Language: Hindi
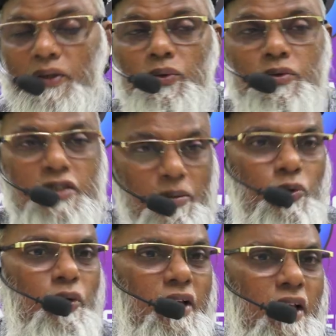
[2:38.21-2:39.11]
तो जब
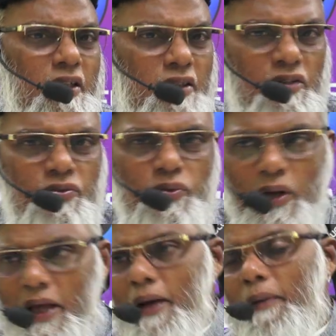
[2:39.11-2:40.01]
उन्होंने यह हदीस
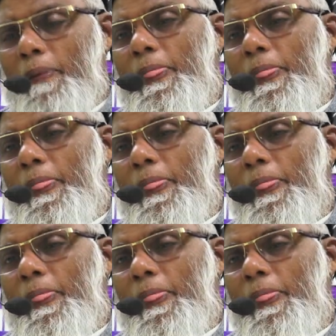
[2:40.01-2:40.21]
सुनाया